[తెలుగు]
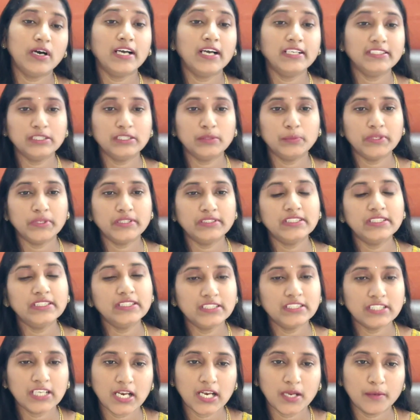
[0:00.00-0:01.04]
అని చెప్పేసి
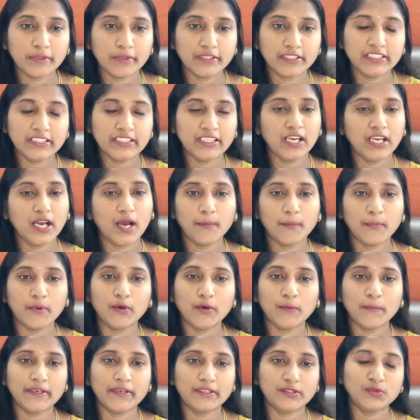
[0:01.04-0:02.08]
చాలామంది
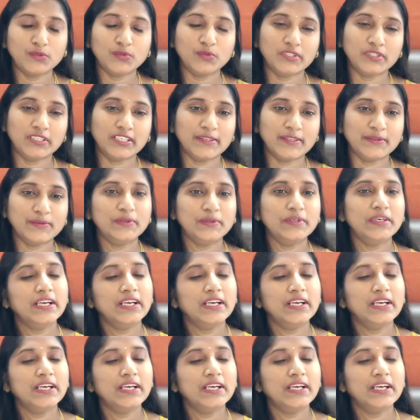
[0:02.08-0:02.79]
అపోహపడుతూ ఉంటారు